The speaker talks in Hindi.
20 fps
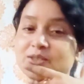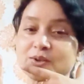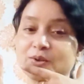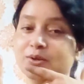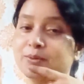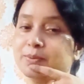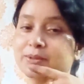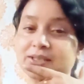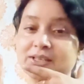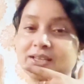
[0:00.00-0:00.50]
एक
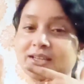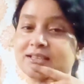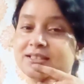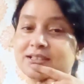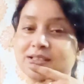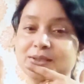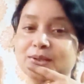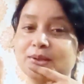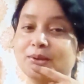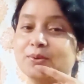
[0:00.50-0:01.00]
चीज़ और
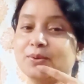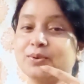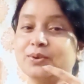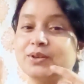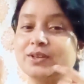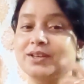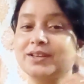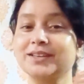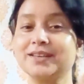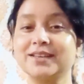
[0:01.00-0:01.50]
बताना
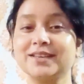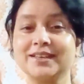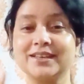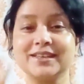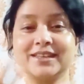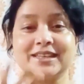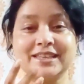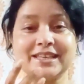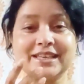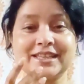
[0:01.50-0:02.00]
चाहती हूँ
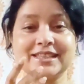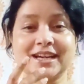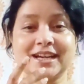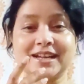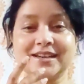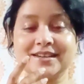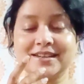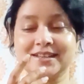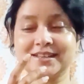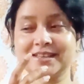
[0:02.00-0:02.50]
कि
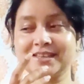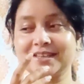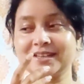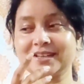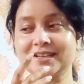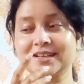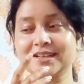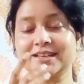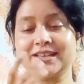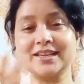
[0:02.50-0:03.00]
ये ध्यान
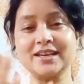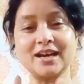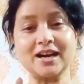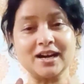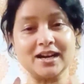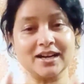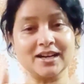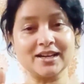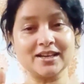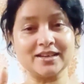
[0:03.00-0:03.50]
रखिएगा
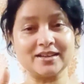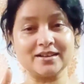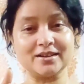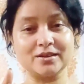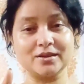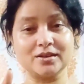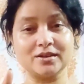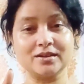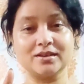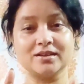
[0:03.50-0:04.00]
कि
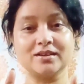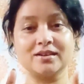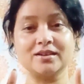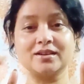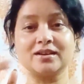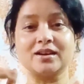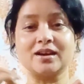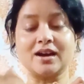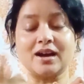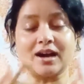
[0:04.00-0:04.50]
अगर
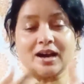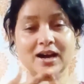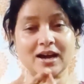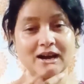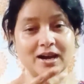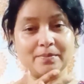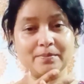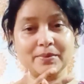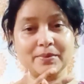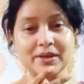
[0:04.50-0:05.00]

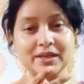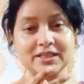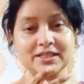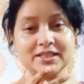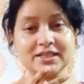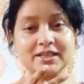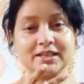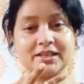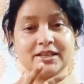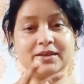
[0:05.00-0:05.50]

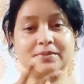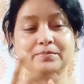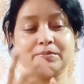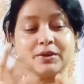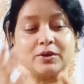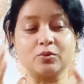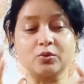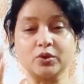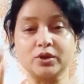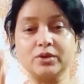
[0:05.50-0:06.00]
आपके
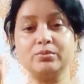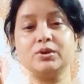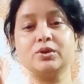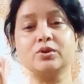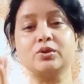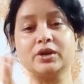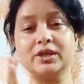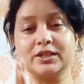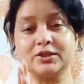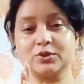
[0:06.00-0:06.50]
चेहरे पे
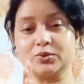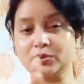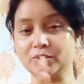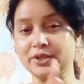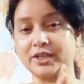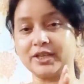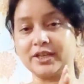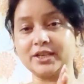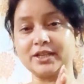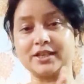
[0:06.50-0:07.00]
कोई भी ऑयल
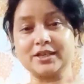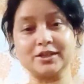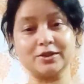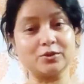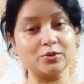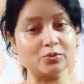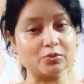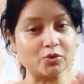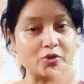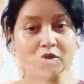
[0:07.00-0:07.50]
सूट नहीं
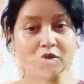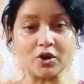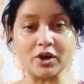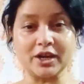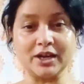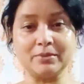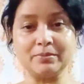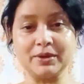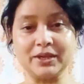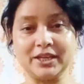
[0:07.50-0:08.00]
कर रहा तो
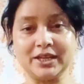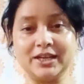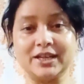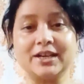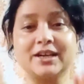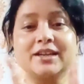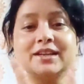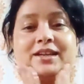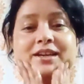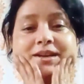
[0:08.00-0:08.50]
वो ऑयल भी
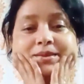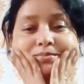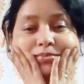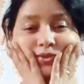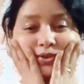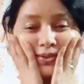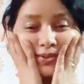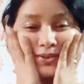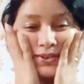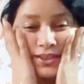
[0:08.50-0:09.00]
नहीं लगाना
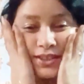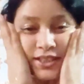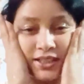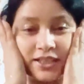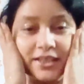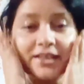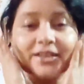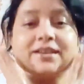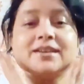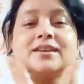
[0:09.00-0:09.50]
है आपको
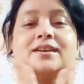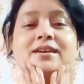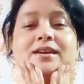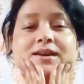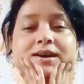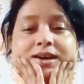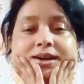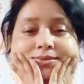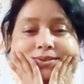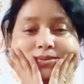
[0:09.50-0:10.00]
ठीक है
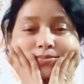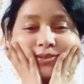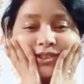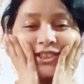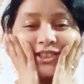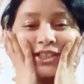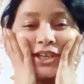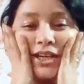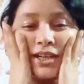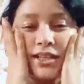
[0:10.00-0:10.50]
अब
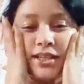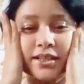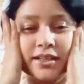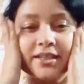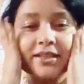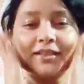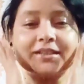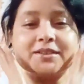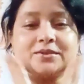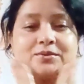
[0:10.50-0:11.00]
हम
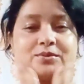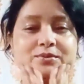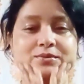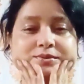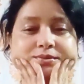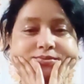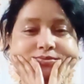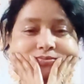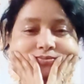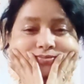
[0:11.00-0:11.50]
स्टार्ट
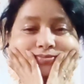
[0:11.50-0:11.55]
करेंगे